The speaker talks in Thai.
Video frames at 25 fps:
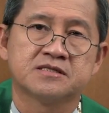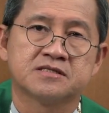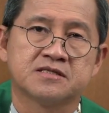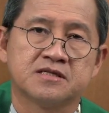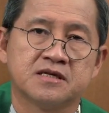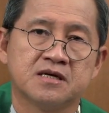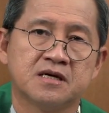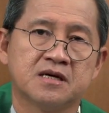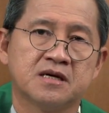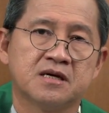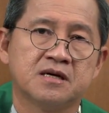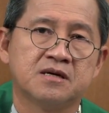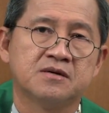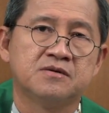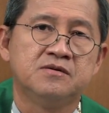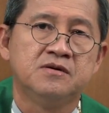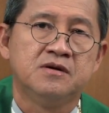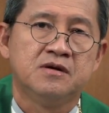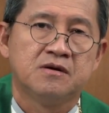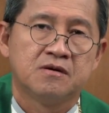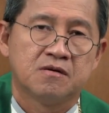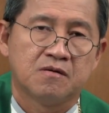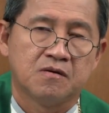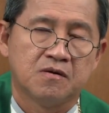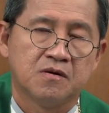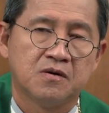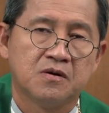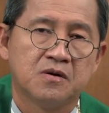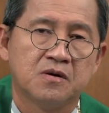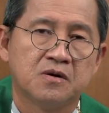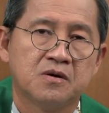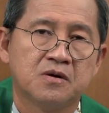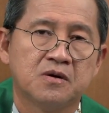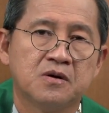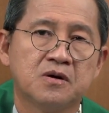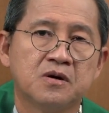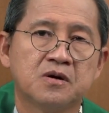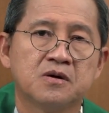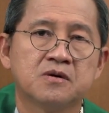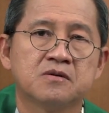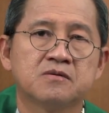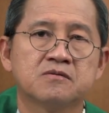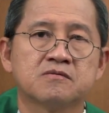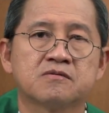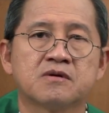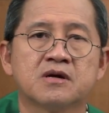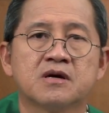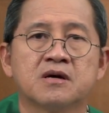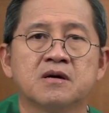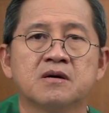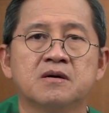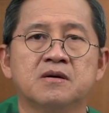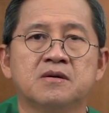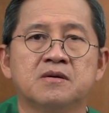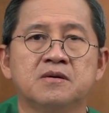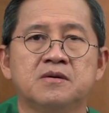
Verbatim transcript: เจ้าของเรา